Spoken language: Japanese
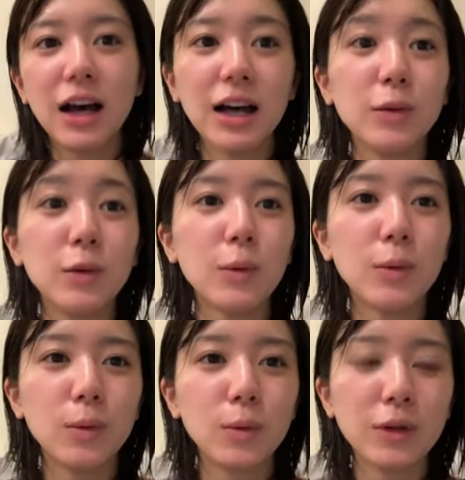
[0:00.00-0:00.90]
あ
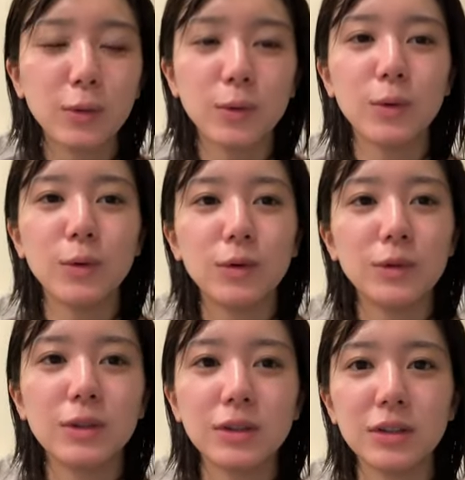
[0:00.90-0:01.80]
のこの
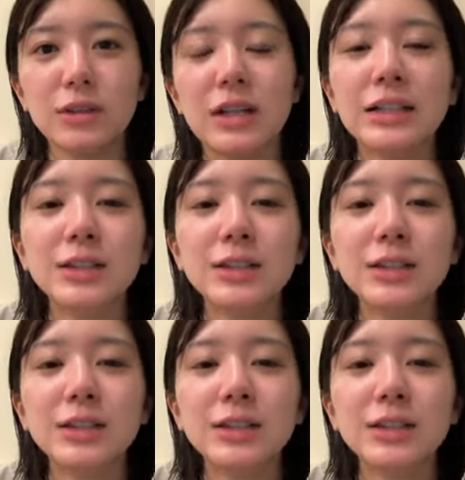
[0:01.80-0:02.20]
刺